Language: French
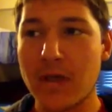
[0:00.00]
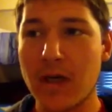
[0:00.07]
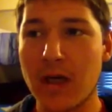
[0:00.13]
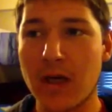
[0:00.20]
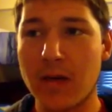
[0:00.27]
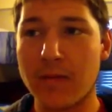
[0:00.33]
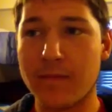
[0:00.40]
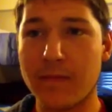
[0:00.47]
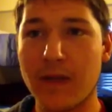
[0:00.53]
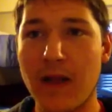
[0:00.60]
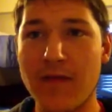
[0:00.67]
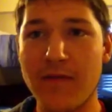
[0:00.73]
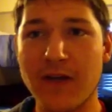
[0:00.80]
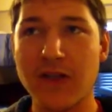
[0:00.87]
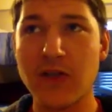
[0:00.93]
Euh,
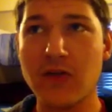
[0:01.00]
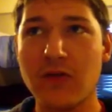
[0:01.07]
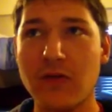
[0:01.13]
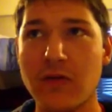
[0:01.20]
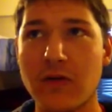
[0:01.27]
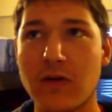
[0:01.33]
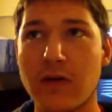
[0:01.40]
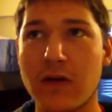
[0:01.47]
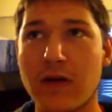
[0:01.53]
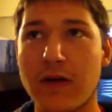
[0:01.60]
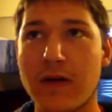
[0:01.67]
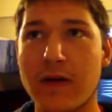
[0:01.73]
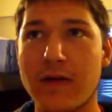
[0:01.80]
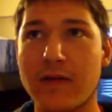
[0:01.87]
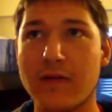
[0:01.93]
les façons
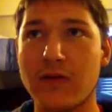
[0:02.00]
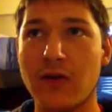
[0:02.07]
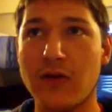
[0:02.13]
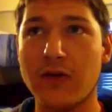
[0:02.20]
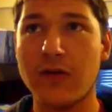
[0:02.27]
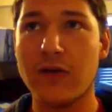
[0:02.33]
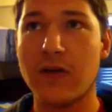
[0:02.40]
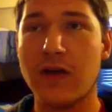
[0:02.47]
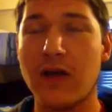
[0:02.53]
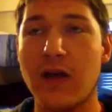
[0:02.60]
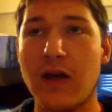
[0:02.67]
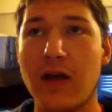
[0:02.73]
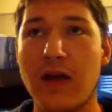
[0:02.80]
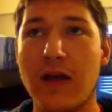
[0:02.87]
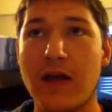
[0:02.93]
dont
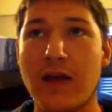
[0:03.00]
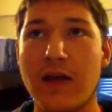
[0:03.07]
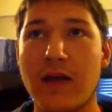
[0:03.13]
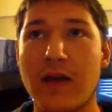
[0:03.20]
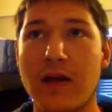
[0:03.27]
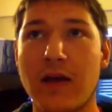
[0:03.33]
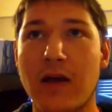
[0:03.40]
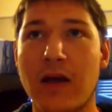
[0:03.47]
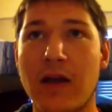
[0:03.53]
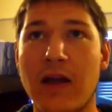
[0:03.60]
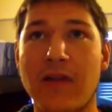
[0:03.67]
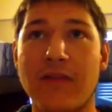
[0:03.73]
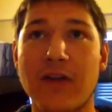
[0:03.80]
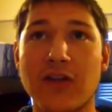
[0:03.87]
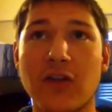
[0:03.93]
euh,
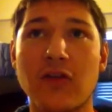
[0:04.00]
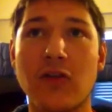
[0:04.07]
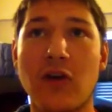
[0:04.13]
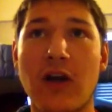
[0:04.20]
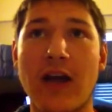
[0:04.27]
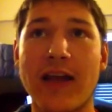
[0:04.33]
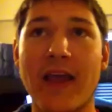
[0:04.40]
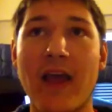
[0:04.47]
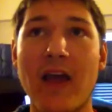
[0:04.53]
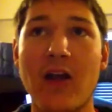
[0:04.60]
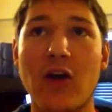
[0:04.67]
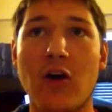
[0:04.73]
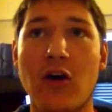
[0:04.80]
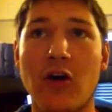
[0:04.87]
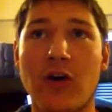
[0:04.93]
la façon dans laquelle